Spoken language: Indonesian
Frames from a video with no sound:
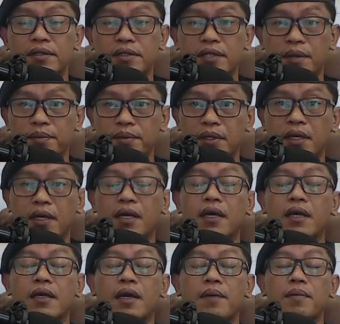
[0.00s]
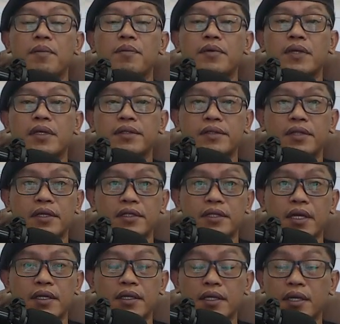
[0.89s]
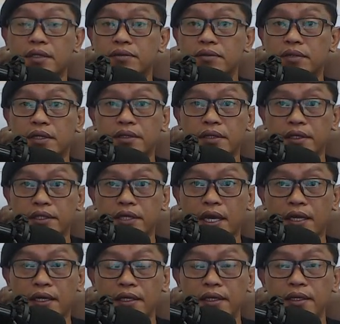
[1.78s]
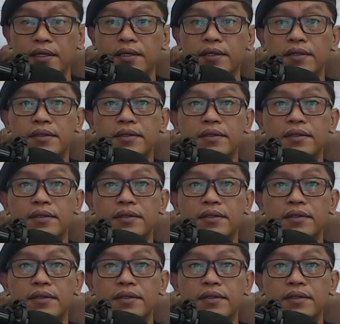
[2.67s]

Tapi ya apapun yang terjadi ya sudah terjadi.